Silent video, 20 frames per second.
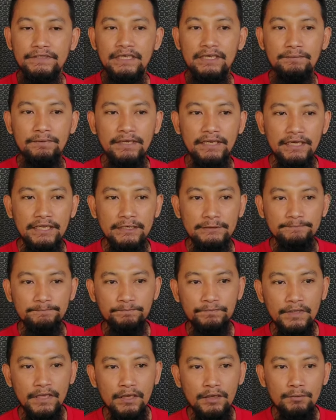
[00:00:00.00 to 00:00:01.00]
Jadi begini,
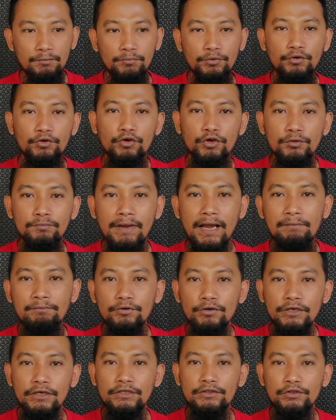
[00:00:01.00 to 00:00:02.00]
burung
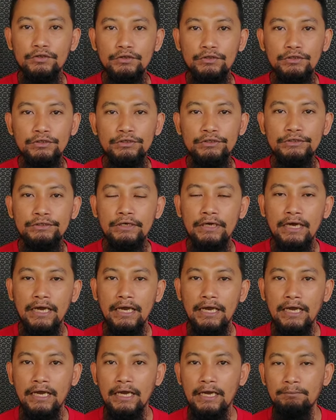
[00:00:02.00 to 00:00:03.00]
mabung itu
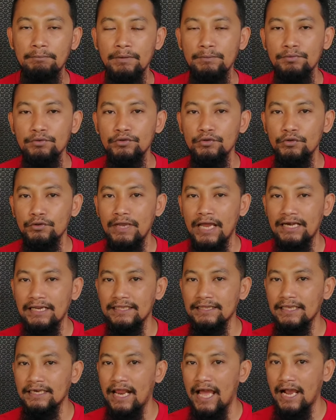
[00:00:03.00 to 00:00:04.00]
e, membutuhkan
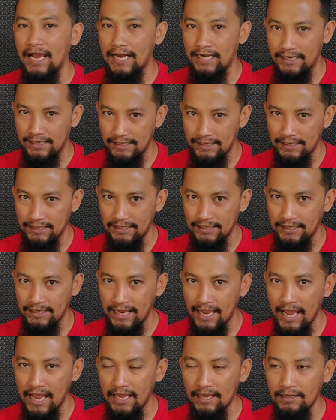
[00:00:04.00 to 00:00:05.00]
ketenangan,
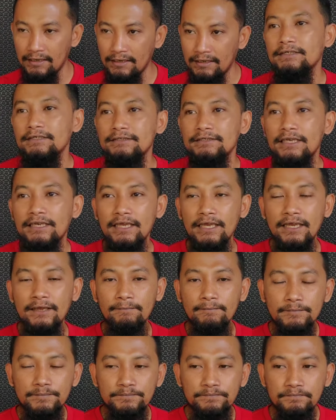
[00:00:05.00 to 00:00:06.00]
ya. Jadi
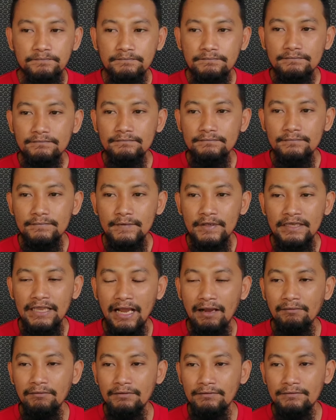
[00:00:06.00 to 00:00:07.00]

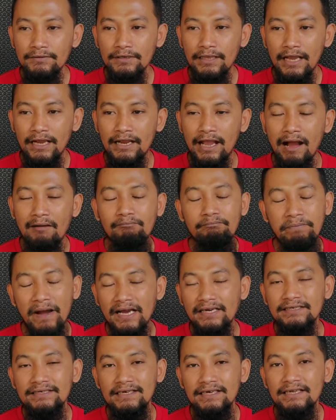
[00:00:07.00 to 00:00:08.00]
yang yang
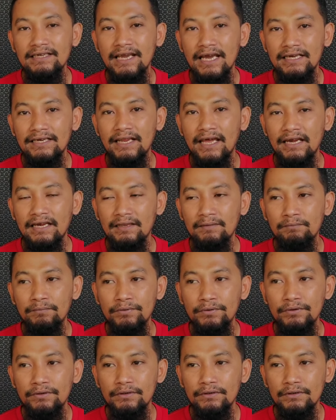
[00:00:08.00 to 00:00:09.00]
gampang dilihat dari
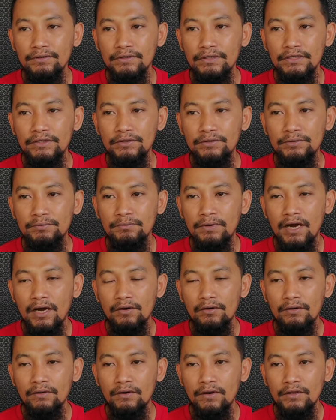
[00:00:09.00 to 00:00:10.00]
burung itu
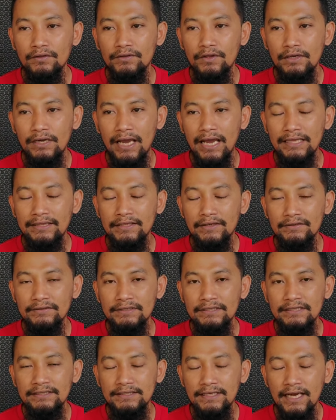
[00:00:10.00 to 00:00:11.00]
mau rontok atau
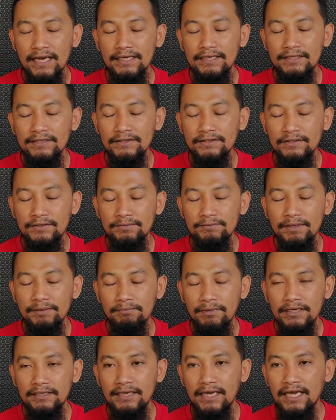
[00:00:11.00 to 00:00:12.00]
tidak itu
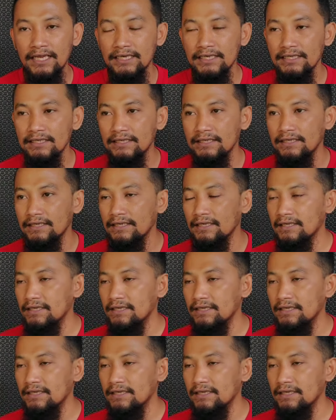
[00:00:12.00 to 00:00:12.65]
memang dari